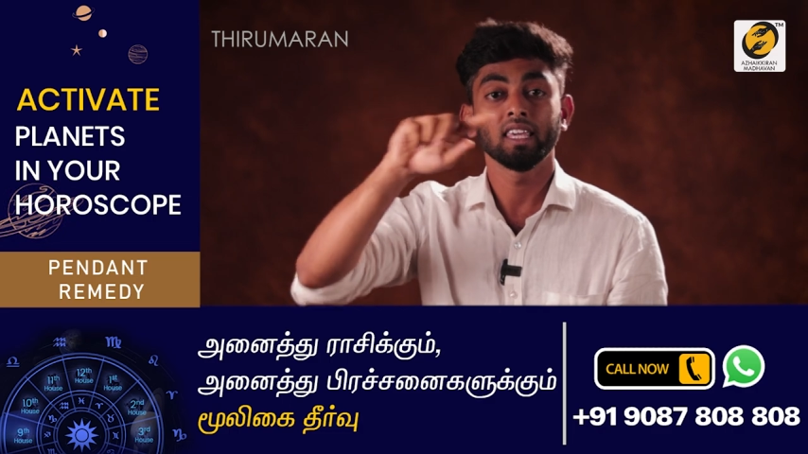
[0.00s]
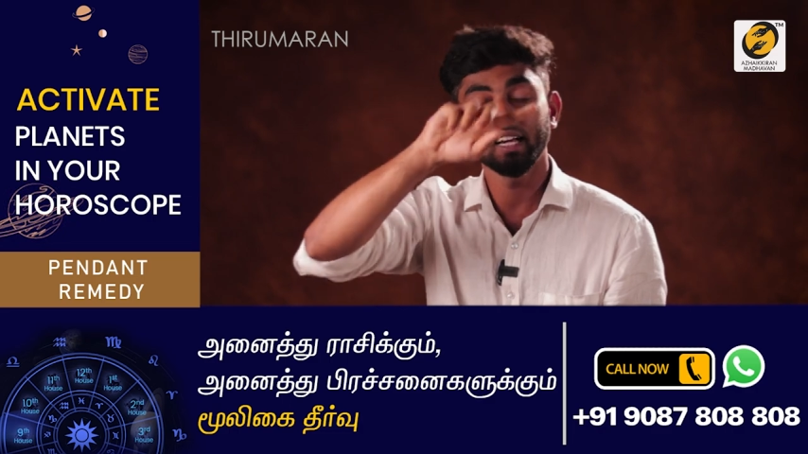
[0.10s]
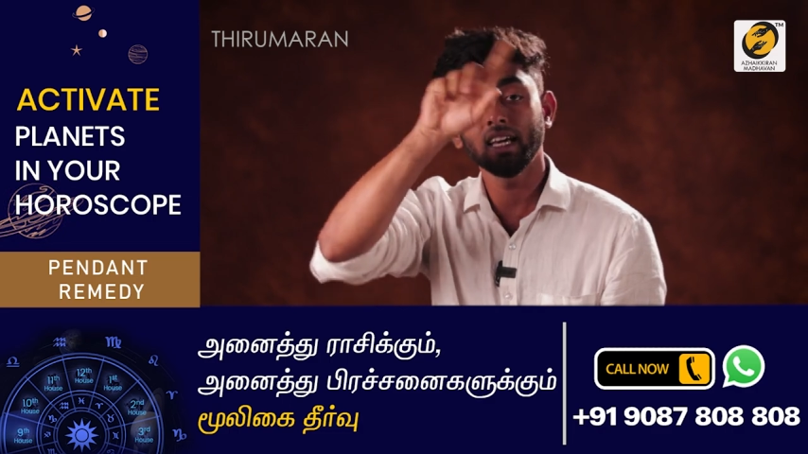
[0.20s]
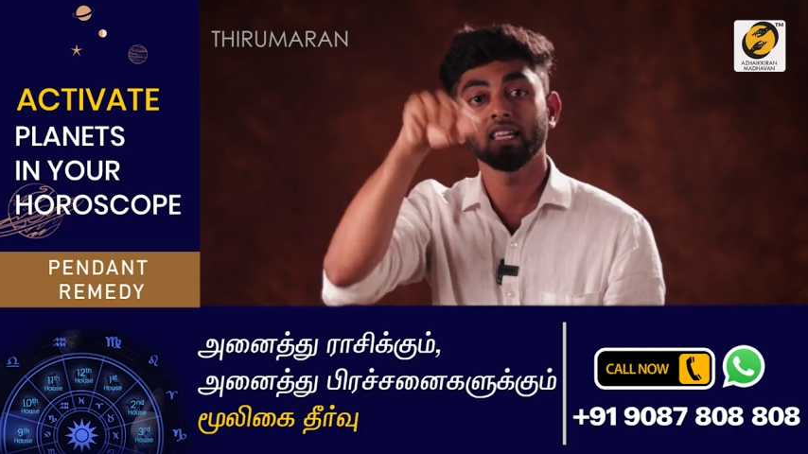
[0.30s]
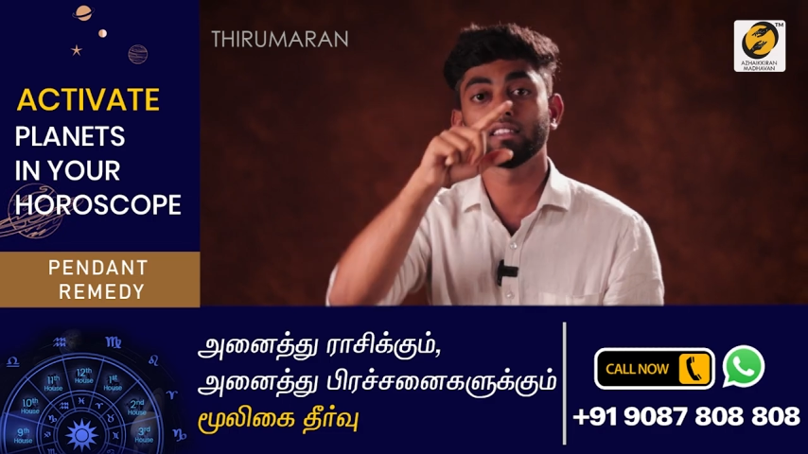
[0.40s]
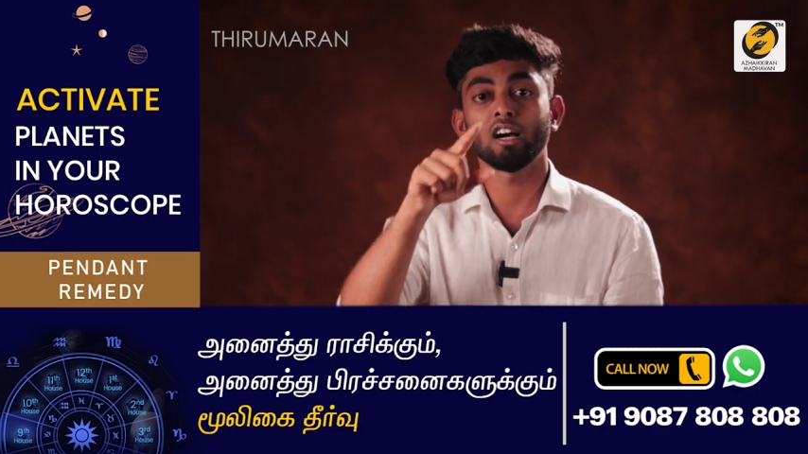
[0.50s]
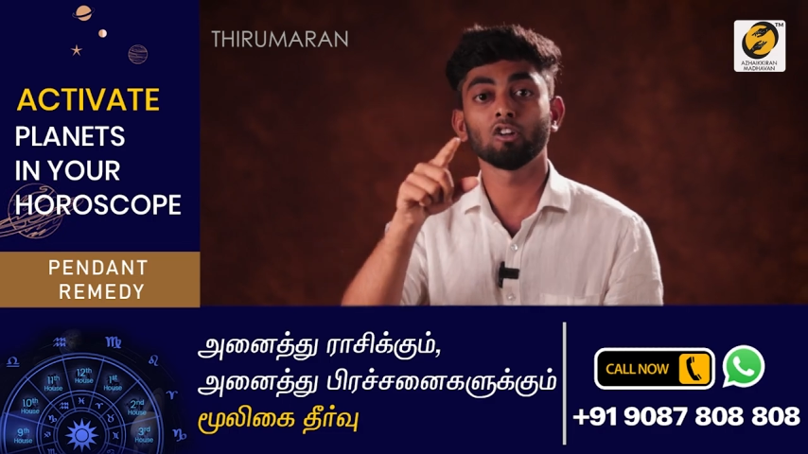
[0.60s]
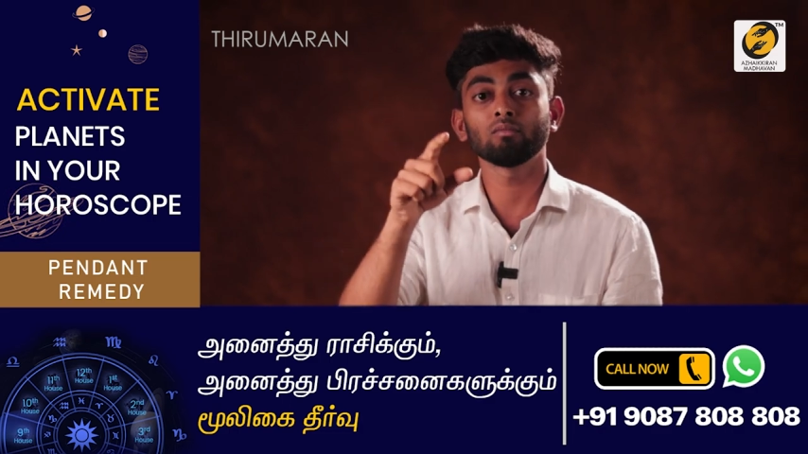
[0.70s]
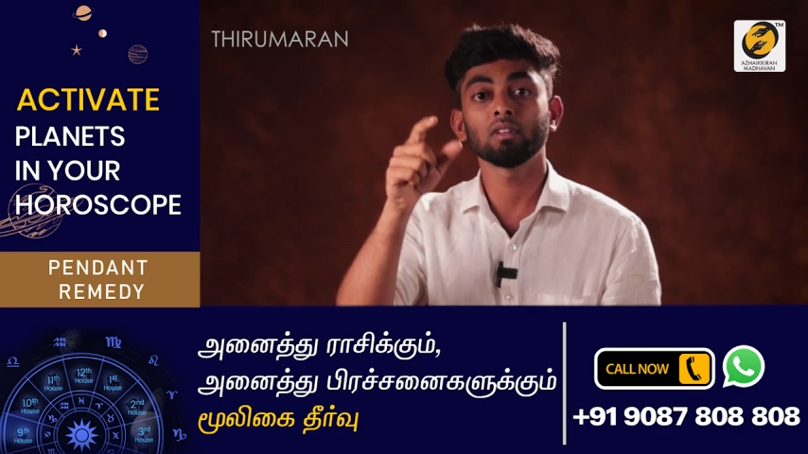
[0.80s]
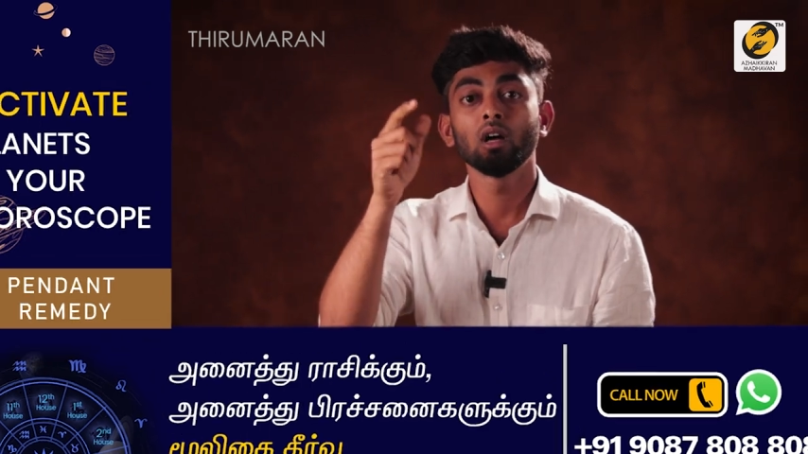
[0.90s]
எங்கே
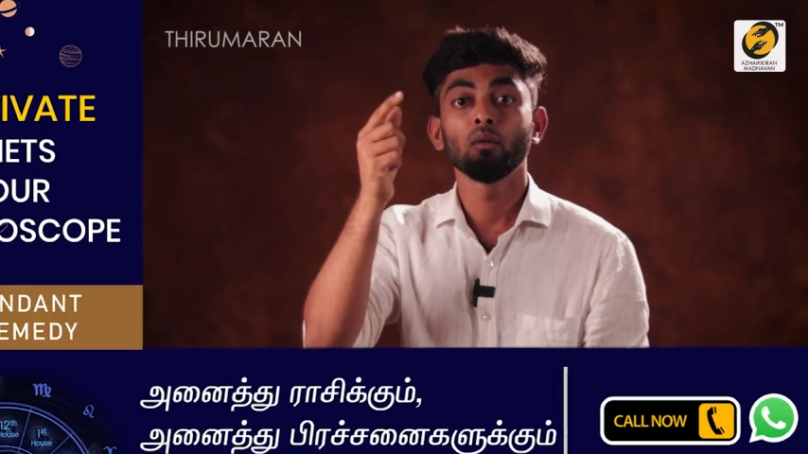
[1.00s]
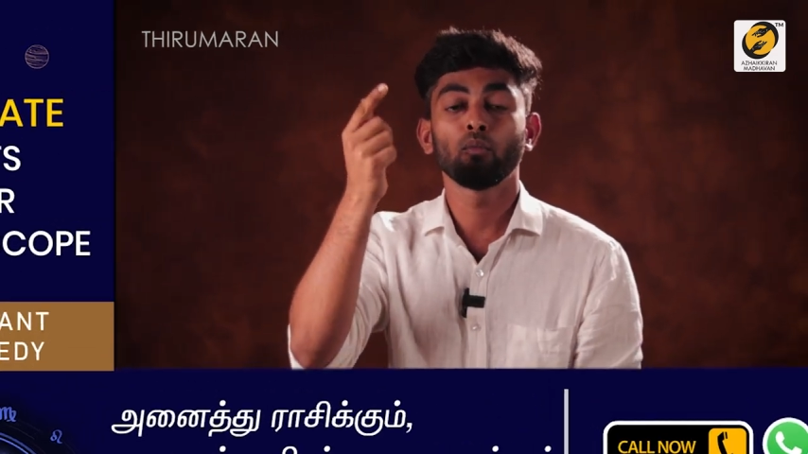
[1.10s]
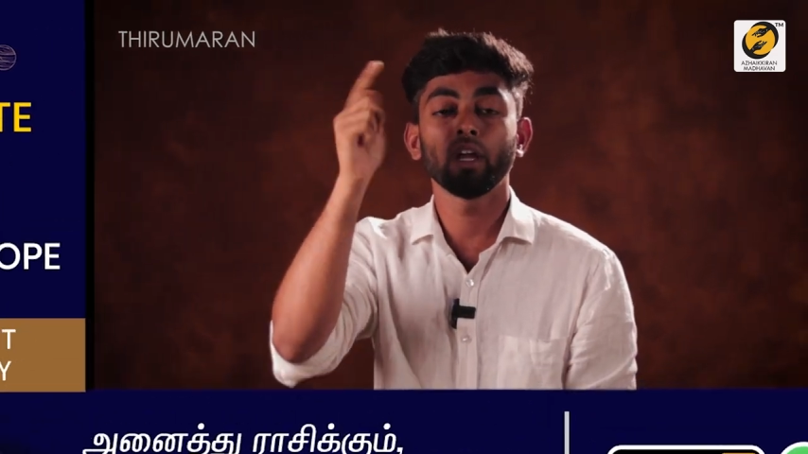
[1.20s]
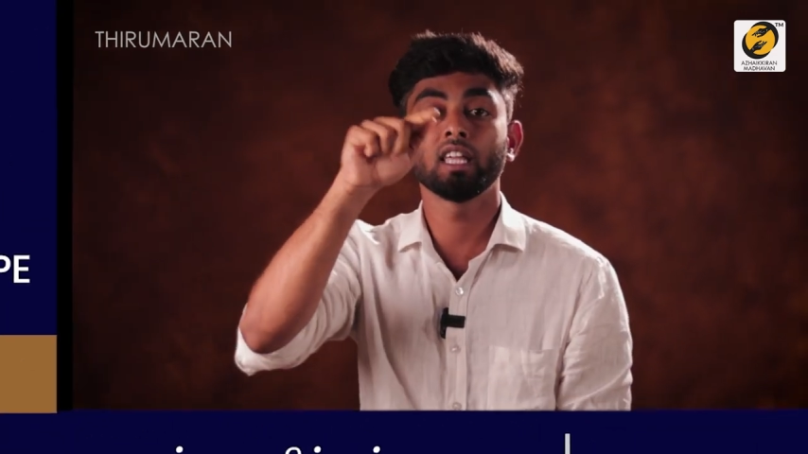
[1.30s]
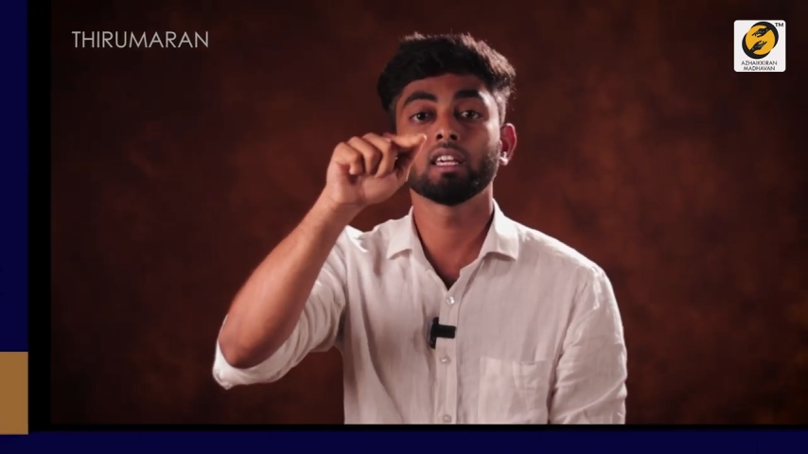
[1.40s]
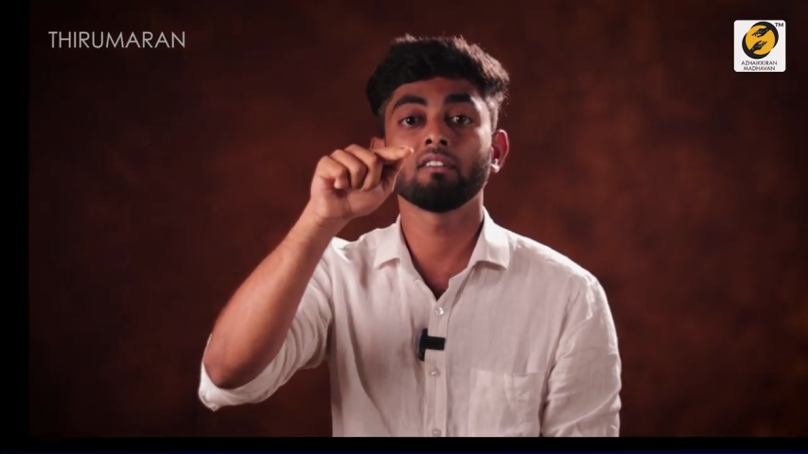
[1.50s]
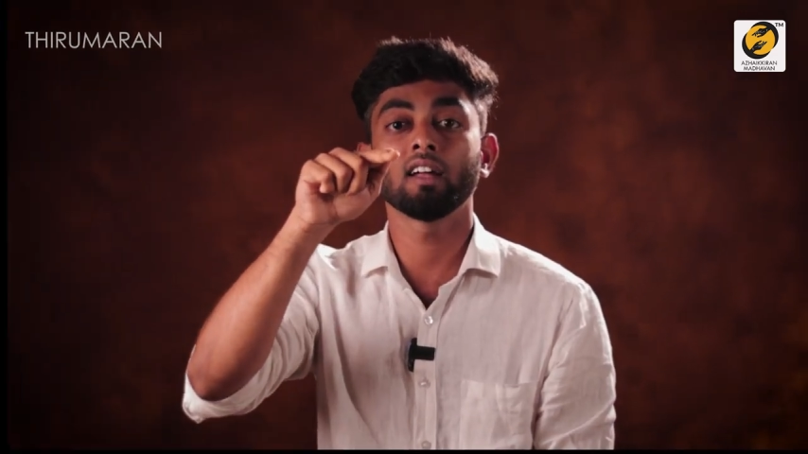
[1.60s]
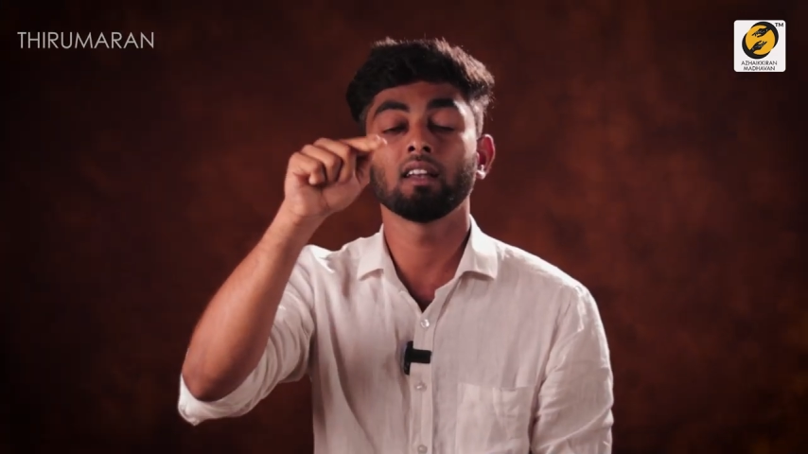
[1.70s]
இருந்தாலும் போய் நிற்க